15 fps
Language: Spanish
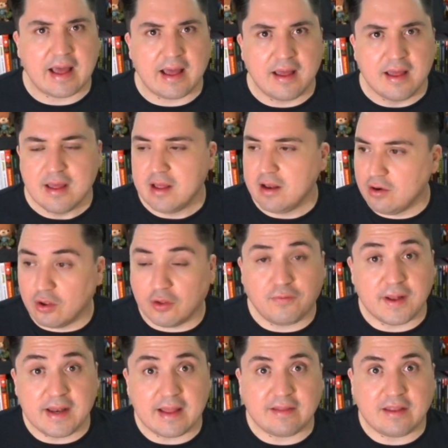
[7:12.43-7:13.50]
a los
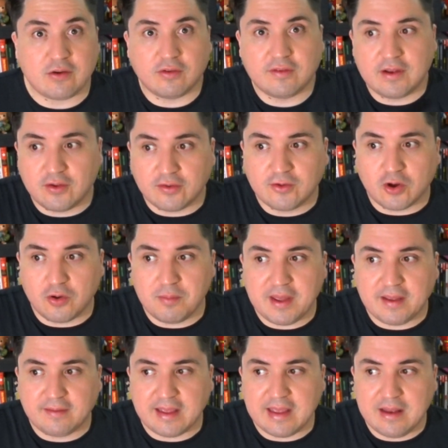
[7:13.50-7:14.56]
fanáticos de los
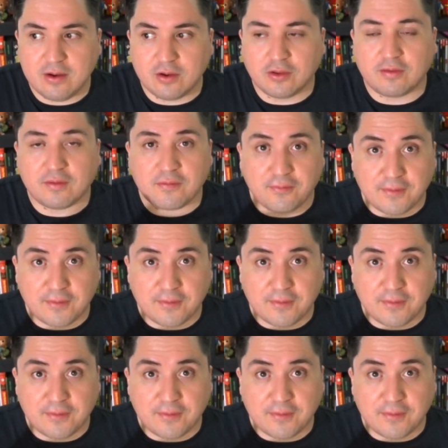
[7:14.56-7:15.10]
cómics y los